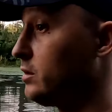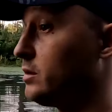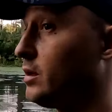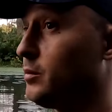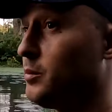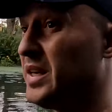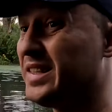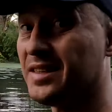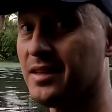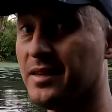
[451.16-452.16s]
где-то
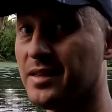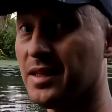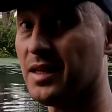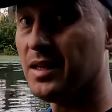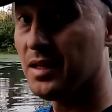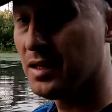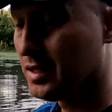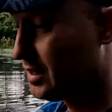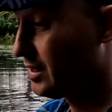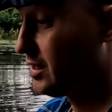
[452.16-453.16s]
метр, наверное,
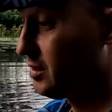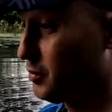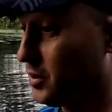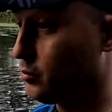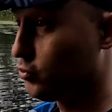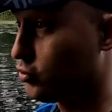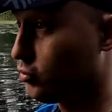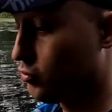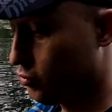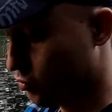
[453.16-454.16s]
потому что...